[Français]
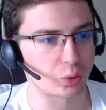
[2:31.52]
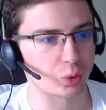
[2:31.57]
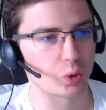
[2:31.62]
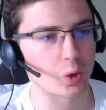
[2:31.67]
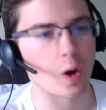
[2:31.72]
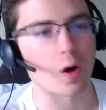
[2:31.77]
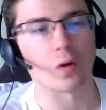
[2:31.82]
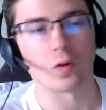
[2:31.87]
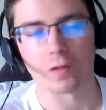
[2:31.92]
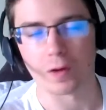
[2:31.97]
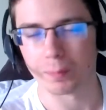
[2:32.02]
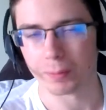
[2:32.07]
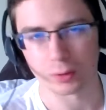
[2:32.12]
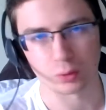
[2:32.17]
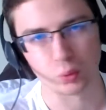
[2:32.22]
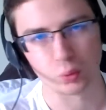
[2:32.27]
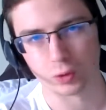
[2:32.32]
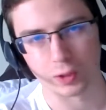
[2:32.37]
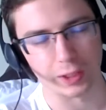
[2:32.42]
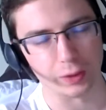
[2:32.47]
corps. Alors on va pas
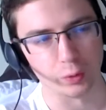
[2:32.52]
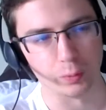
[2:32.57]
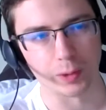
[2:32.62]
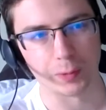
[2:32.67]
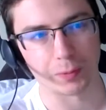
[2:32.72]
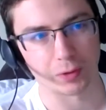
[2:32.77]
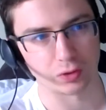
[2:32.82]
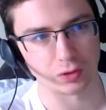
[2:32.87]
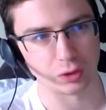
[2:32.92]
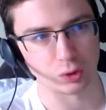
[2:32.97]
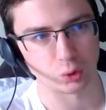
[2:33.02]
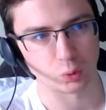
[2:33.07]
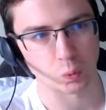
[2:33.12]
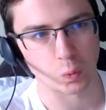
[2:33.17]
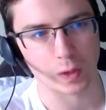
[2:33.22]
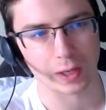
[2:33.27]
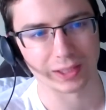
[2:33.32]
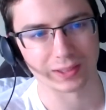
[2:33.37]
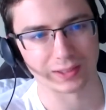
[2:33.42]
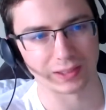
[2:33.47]
tous les nommer parce qu'ils
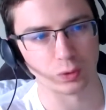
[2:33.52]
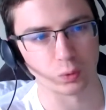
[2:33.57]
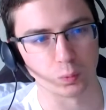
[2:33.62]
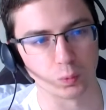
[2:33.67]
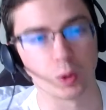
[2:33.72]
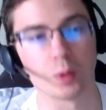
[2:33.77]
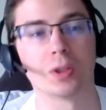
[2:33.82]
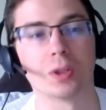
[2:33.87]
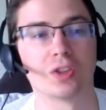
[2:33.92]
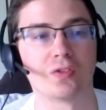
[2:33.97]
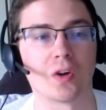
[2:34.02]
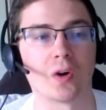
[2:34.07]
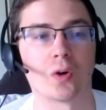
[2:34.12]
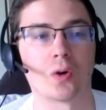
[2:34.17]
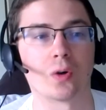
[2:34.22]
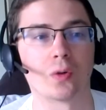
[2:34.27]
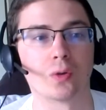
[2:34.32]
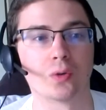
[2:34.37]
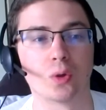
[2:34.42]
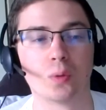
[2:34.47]
sont assez nombreux, mais je vais
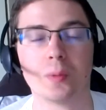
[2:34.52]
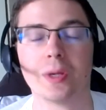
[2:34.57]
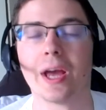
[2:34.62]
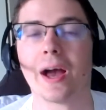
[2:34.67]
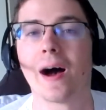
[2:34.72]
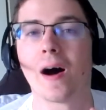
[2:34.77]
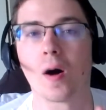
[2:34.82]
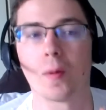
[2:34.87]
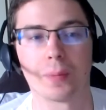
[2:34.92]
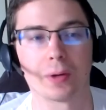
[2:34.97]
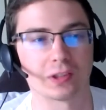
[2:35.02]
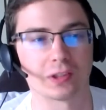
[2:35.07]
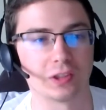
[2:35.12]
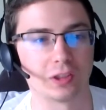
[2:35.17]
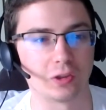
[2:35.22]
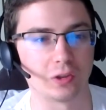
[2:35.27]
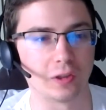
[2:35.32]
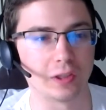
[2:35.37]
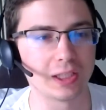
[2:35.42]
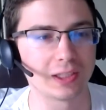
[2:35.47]
en nommer un en
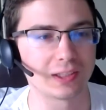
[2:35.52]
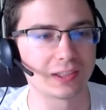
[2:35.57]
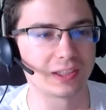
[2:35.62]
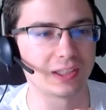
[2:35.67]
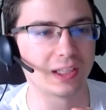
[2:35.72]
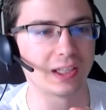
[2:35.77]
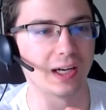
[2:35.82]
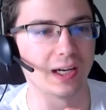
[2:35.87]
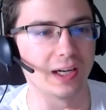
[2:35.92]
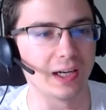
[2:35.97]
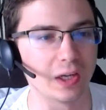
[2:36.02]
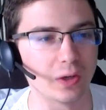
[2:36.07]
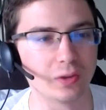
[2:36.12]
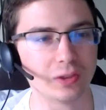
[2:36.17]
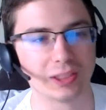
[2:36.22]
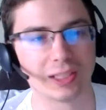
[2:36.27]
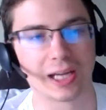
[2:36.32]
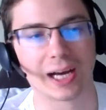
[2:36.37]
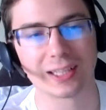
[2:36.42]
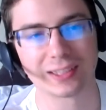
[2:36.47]
particulier, c'est
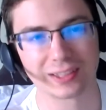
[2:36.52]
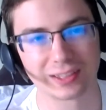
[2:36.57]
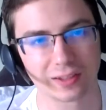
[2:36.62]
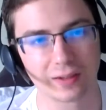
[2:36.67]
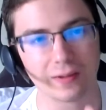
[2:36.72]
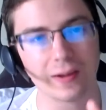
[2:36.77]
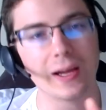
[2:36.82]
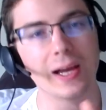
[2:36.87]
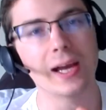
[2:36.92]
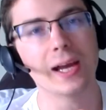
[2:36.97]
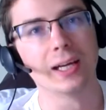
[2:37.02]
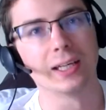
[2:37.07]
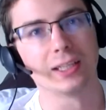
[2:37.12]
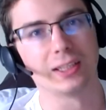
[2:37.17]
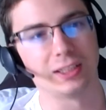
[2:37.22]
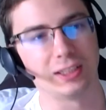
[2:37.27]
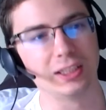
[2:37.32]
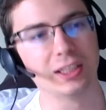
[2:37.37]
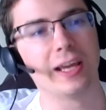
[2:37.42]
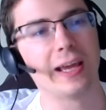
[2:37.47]
Leonidas
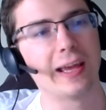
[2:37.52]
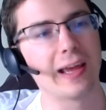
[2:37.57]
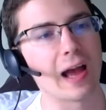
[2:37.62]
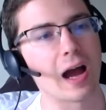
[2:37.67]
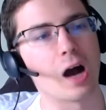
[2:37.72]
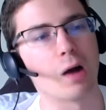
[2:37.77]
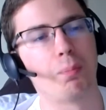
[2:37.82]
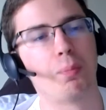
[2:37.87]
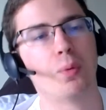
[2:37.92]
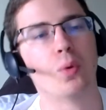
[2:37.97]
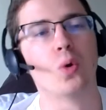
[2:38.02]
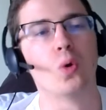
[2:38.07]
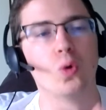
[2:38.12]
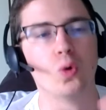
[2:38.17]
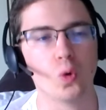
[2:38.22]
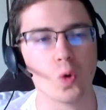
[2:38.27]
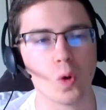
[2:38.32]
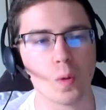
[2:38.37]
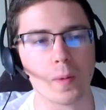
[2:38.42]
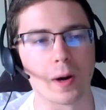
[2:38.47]
qui est un peu
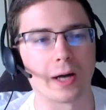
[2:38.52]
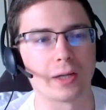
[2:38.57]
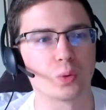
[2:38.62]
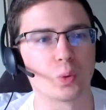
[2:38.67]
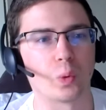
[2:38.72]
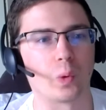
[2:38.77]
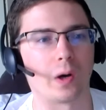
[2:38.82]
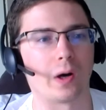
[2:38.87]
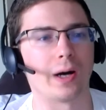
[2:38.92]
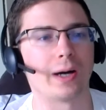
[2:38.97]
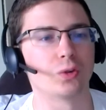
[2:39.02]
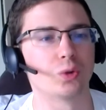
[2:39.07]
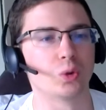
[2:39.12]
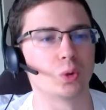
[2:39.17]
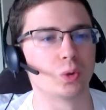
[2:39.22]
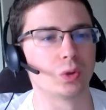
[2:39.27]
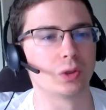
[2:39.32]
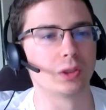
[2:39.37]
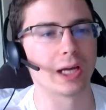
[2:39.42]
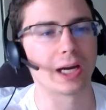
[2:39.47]
le bras d'Aura
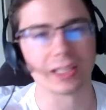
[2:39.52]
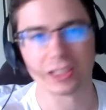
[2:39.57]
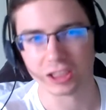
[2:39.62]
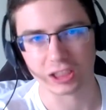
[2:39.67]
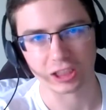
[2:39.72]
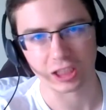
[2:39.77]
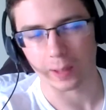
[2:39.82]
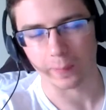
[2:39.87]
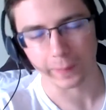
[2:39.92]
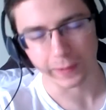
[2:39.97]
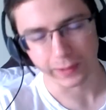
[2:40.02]
de Garincha.